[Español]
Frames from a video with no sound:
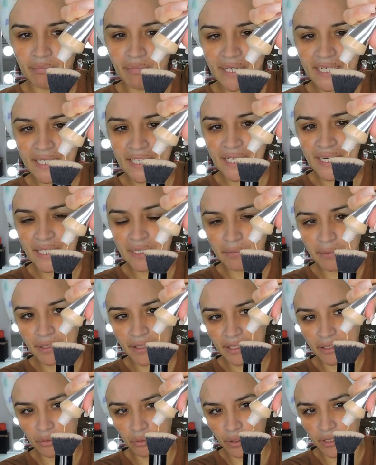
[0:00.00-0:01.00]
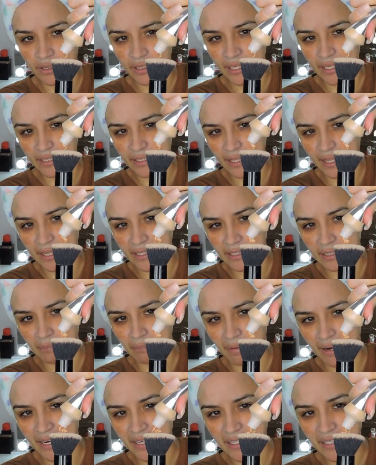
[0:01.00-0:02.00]
marca libre de crueldad
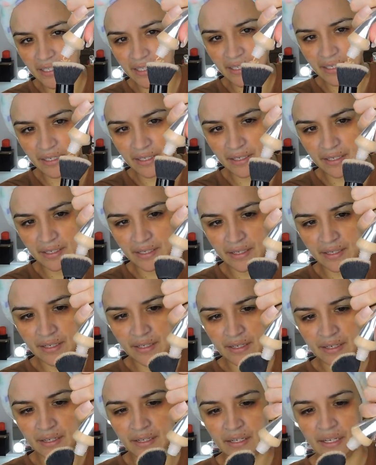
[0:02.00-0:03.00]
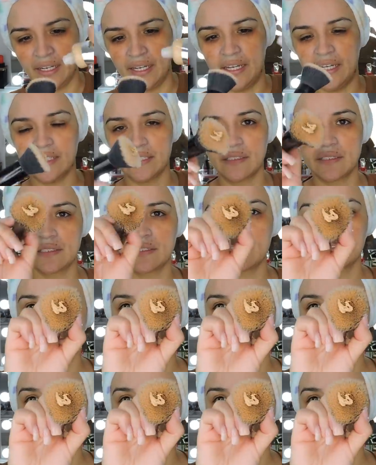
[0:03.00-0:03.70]
animal. Es,